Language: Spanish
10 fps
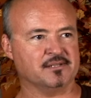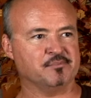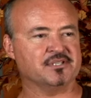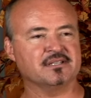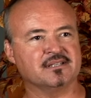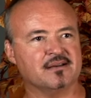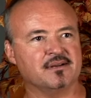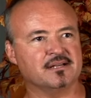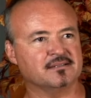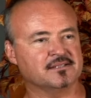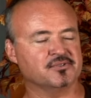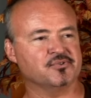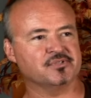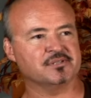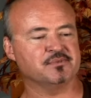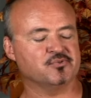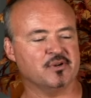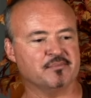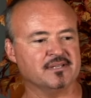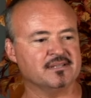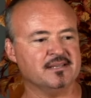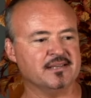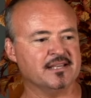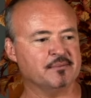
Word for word: representaba las cosas visualmente y